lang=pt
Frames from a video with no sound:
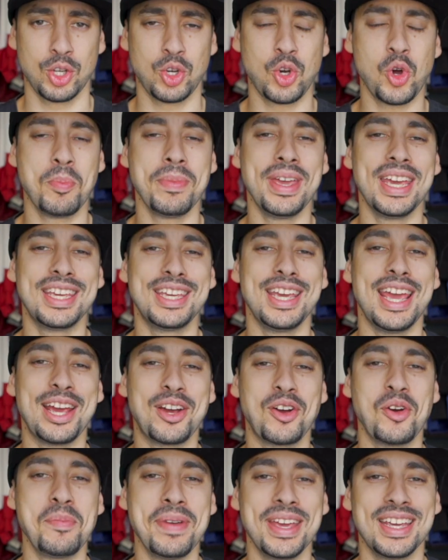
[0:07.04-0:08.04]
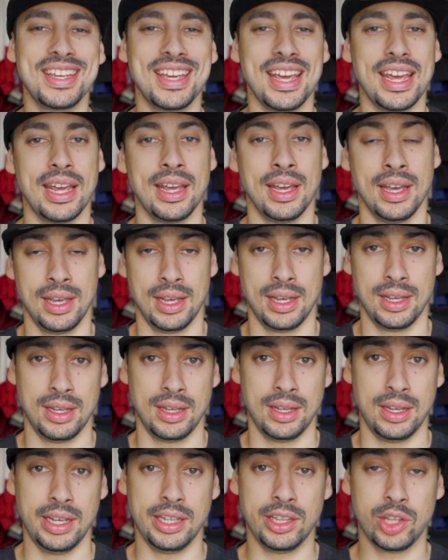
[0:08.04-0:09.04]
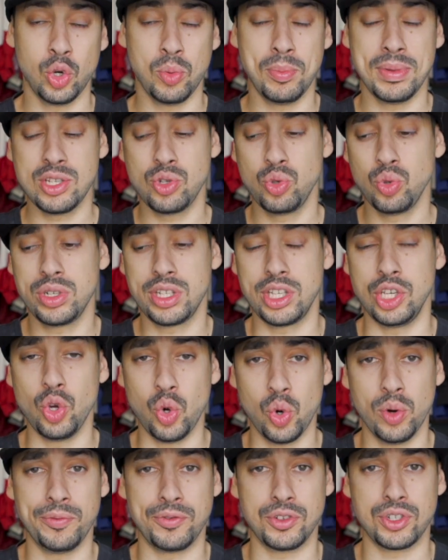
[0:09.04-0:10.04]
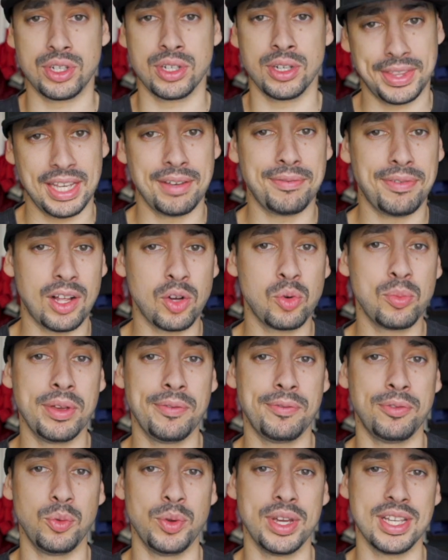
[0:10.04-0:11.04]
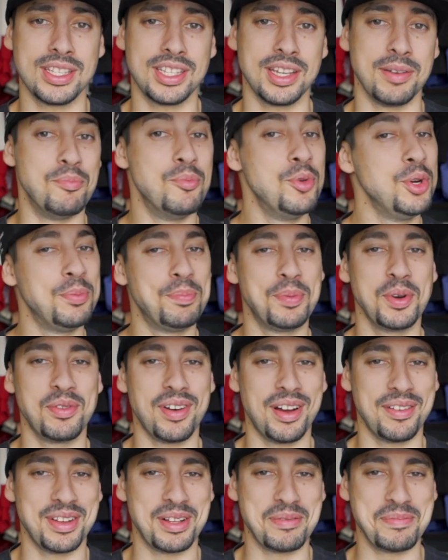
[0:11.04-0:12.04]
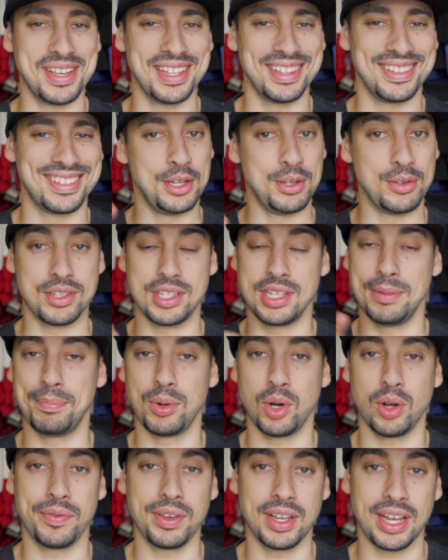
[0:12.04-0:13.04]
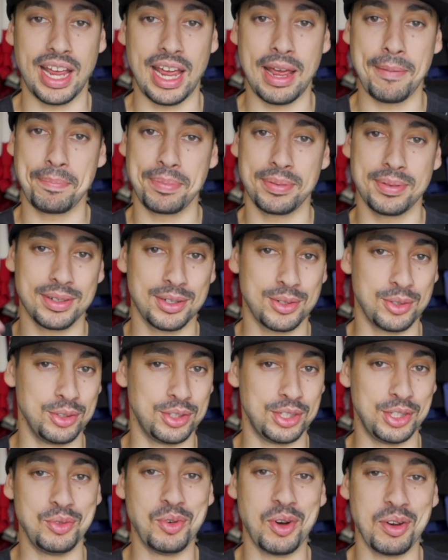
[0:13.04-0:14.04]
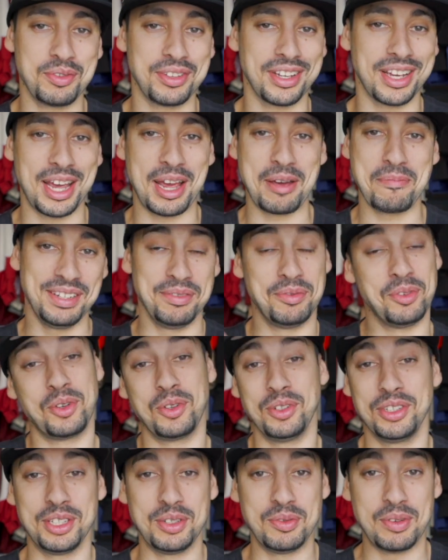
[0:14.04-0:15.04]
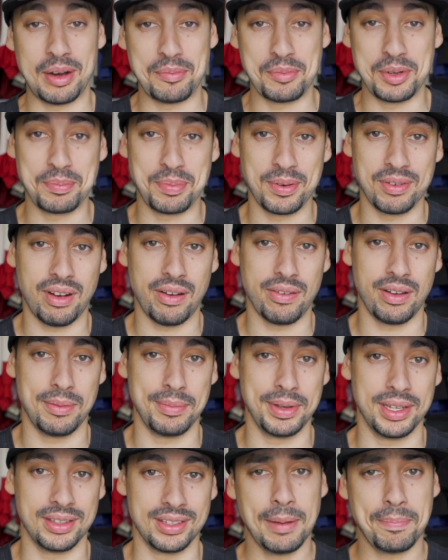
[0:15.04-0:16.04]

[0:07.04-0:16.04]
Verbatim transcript: Como é que é? Como é que é? Então, mas o que ouves teve alguma influência? Muito provavelmente. Eu sempre ouvi rap, continuo a ouvir rap e vou continuar muito provavelmente.